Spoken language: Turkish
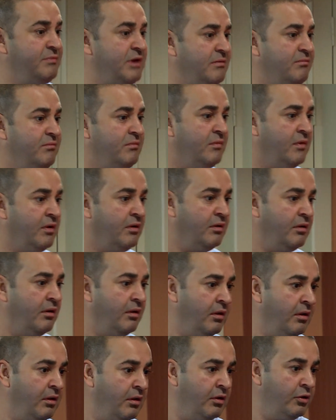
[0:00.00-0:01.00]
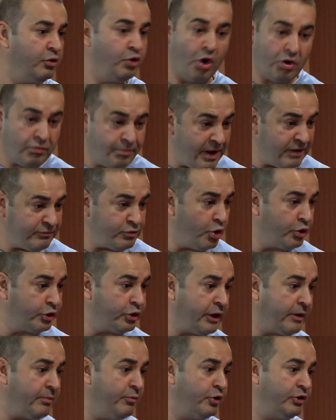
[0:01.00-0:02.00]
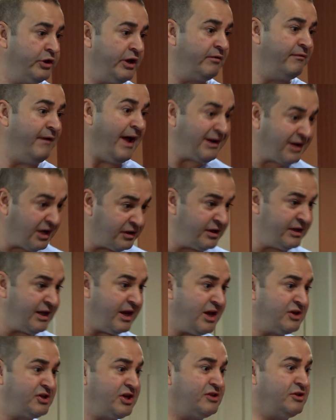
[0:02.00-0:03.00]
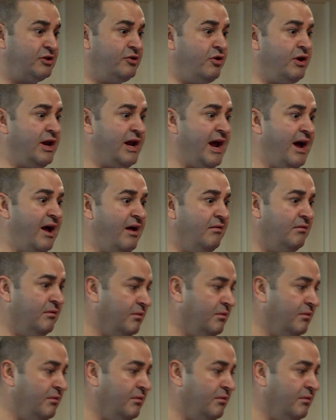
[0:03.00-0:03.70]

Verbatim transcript: miyim? Yok mu evde ördek mördek? Ver kadına yaşasın öyle ya.